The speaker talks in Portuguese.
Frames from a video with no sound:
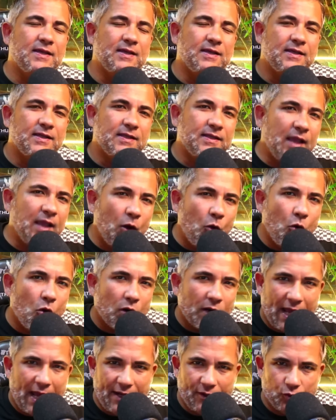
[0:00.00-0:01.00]
Deu o
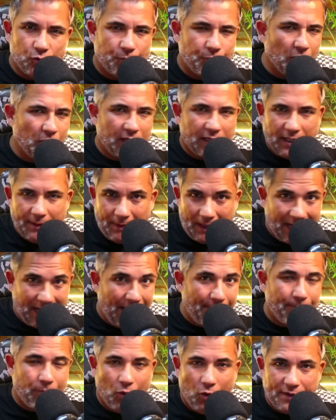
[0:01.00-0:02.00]
horário do programa,
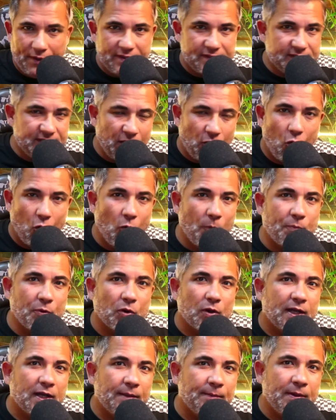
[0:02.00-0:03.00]
acabou, encerrou o
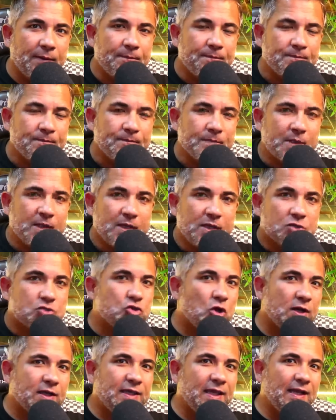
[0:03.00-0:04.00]
programa.
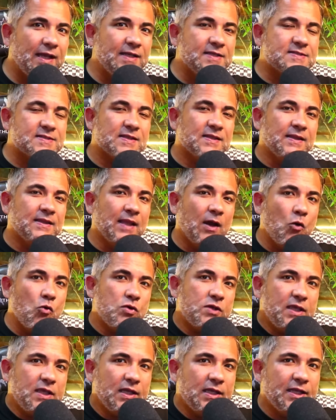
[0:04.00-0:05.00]
Só que eles não
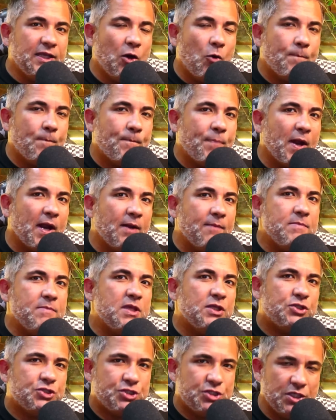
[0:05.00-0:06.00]
queriam
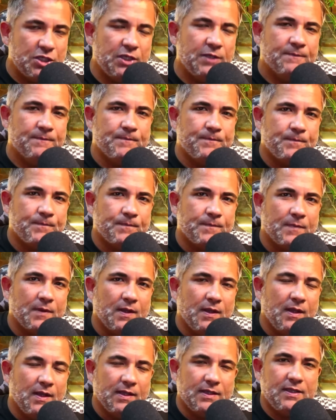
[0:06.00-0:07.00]
permitir
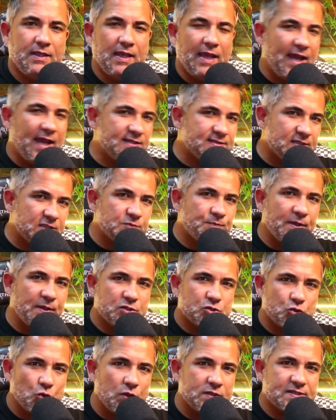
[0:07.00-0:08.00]
que essas
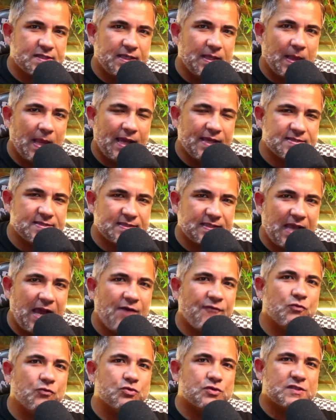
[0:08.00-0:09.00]
pessoas que lá
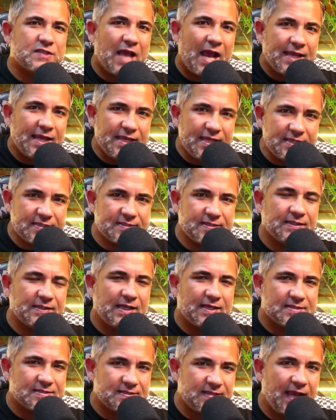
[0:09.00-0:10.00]
estavam saísse
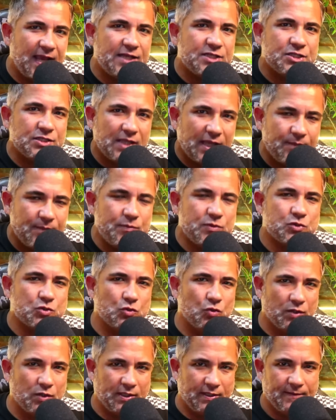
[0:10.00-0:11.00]
da sede da
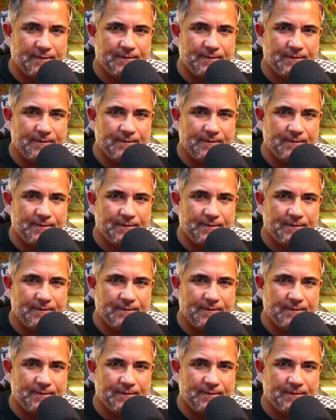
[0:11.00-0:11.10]
emissora.